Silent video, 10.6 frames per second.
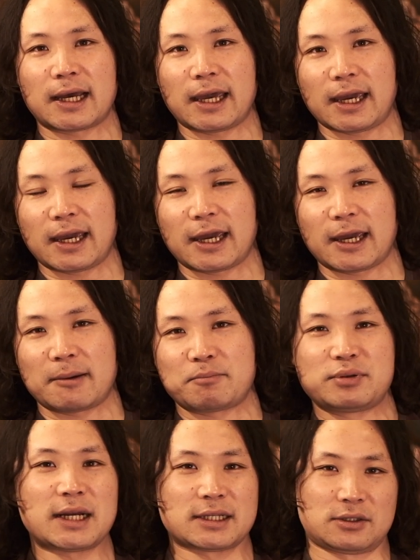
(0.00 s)
えー、
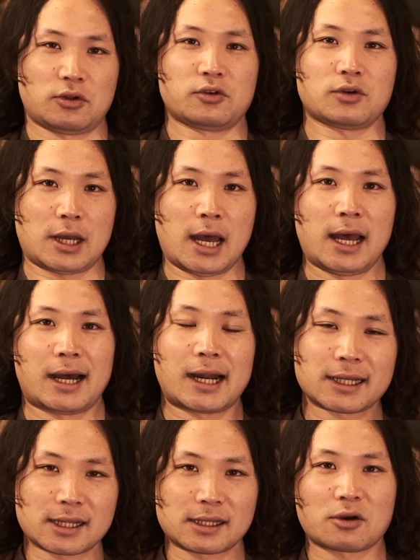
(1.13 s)
プランというか
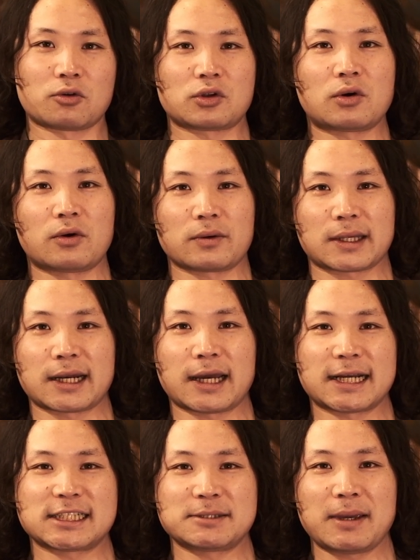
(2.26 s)
新たなことをやり
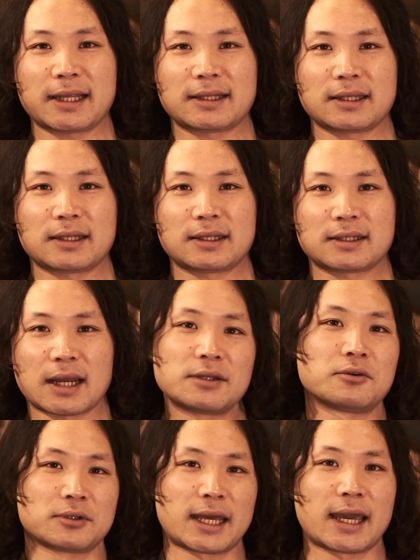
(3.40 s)
始めた
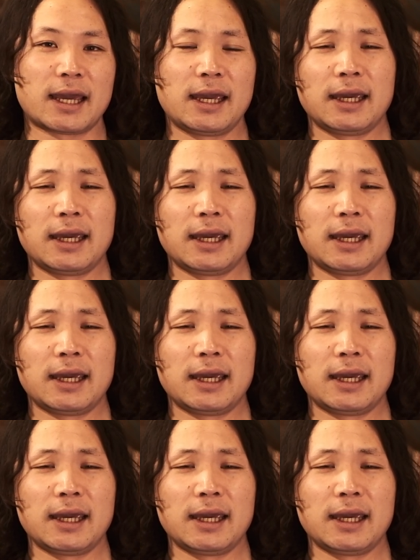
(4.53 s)
ので、